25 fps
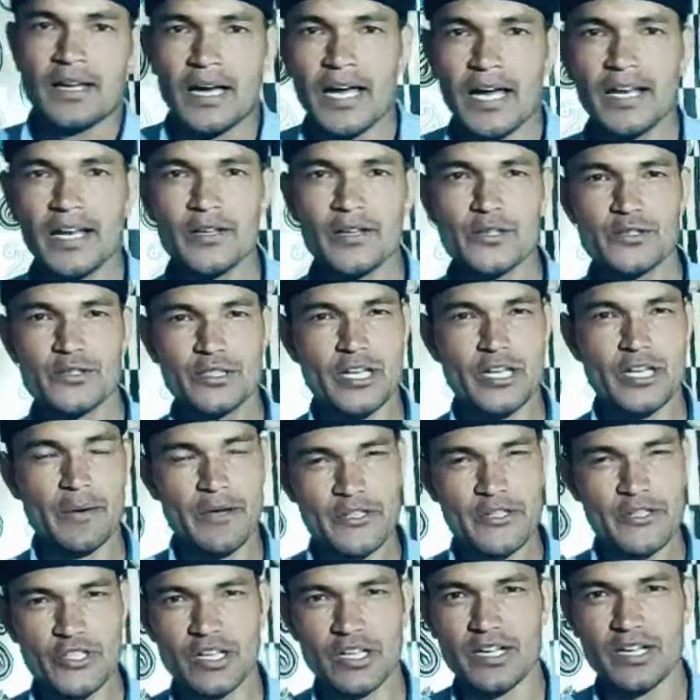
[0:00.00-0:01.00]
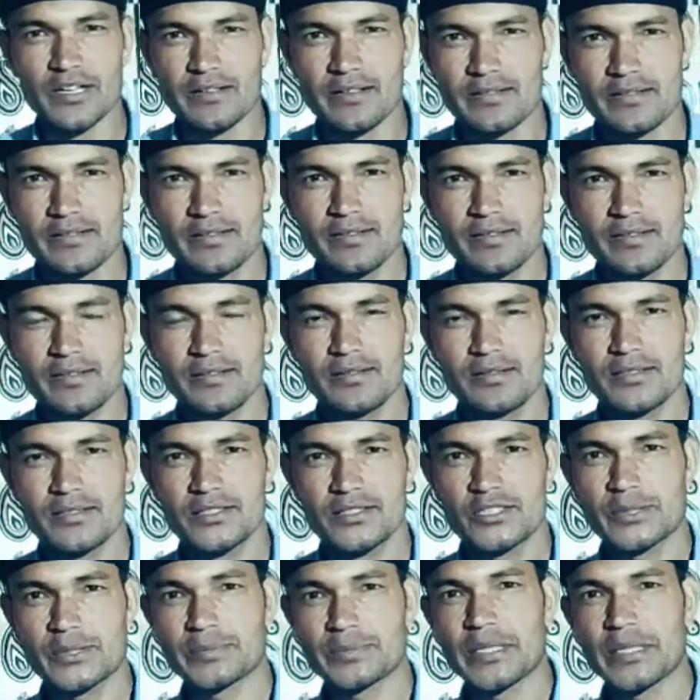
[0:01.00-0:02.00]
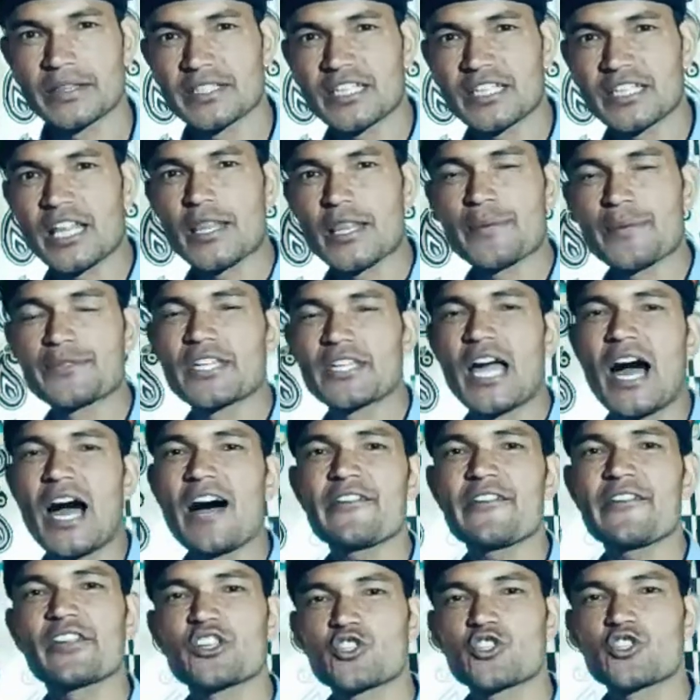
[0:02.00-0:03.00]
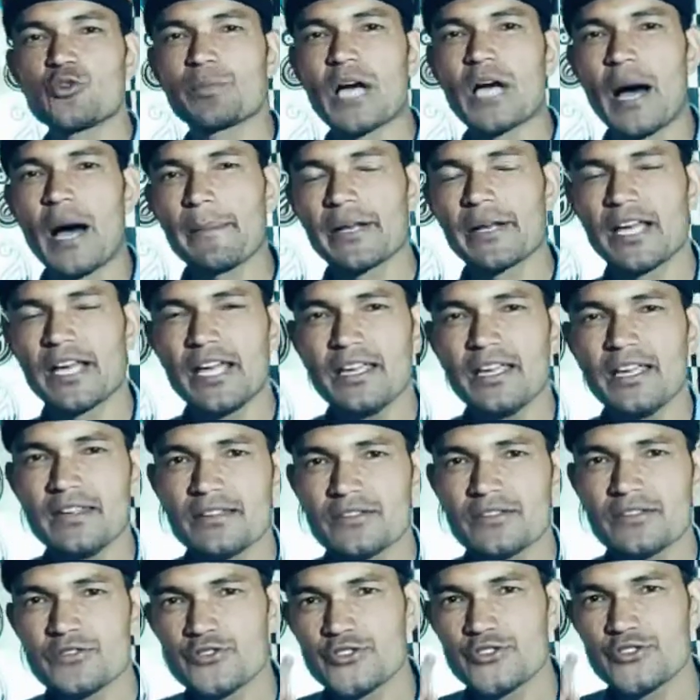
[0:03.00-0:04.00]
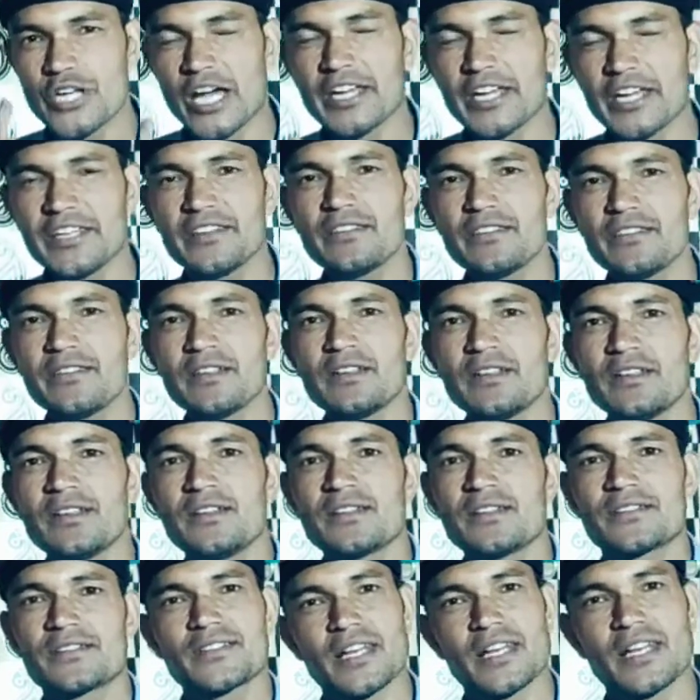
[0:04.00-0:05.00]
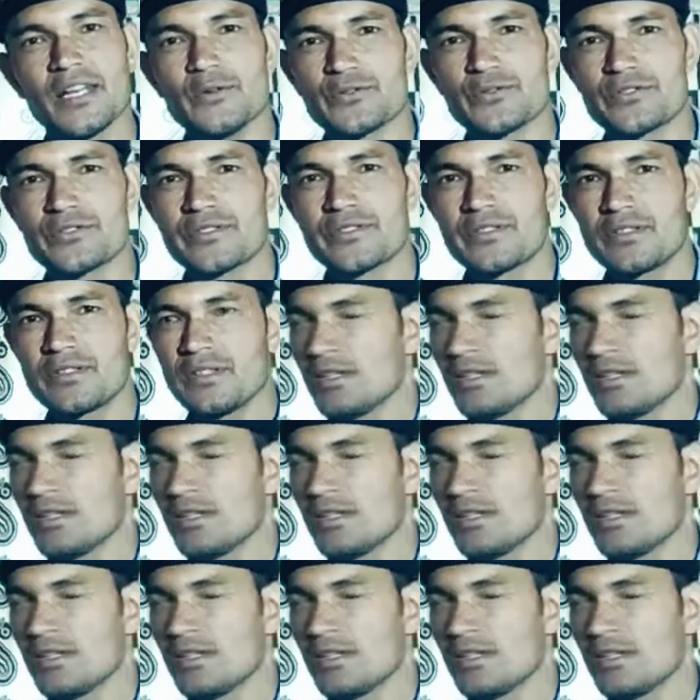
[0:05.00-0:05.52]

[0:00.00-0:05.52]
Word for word: हेलो दोस्तों नमस्कार स्वतंत्रता दिवस की हार्दिक शुभकामनाएं जय हिंद सल्यूट